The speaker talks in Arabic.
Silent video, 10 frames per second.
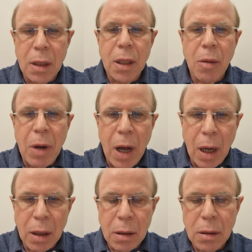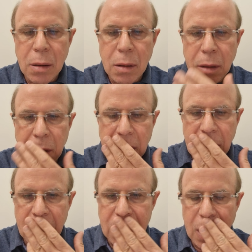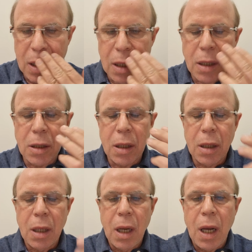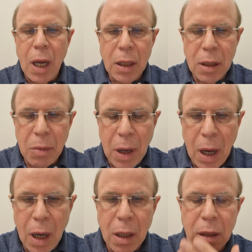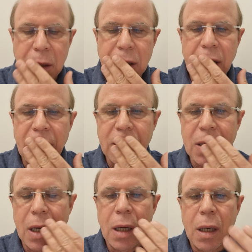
ضربها ساكتة الراجل عذبها ساكتة